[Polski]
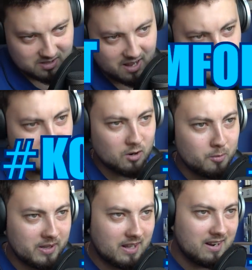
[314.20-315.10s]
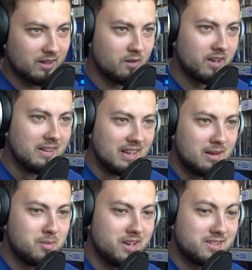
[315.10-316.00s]
zostawmy zakupy internetowe,
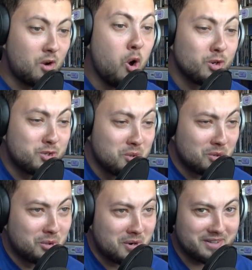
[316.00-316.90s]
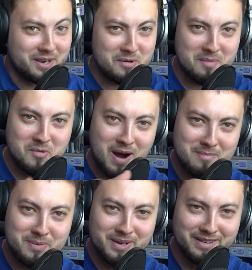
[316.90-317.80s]
bo jest głośno gościu, który tyłem
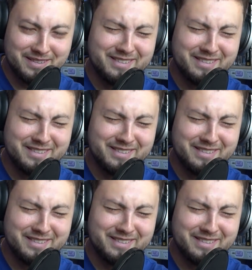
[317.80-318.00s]
łapy.